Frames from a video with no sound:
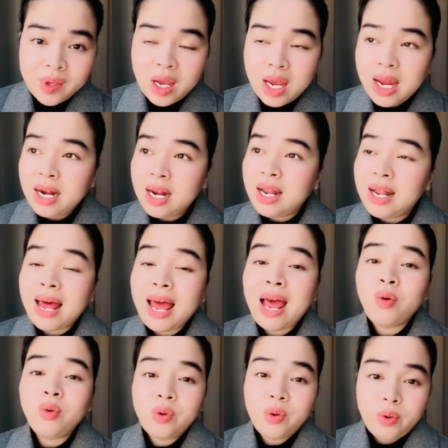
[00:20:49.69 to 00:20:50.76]
hay là
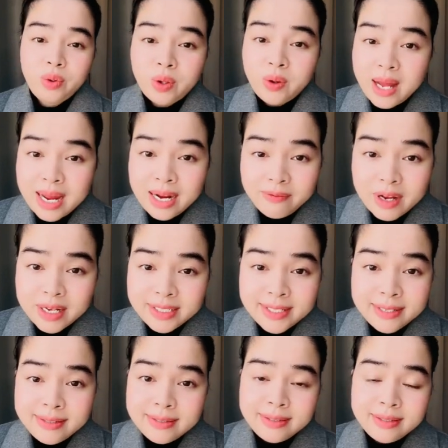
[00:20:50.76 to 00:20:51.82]
lau chùi toilet vệ
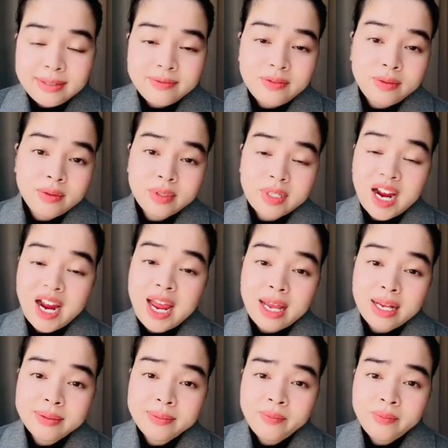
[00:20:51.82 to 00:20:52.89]
sinh chẳng
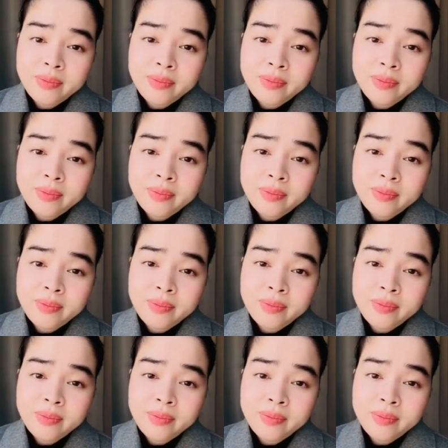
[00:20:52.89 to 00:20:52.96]
hạn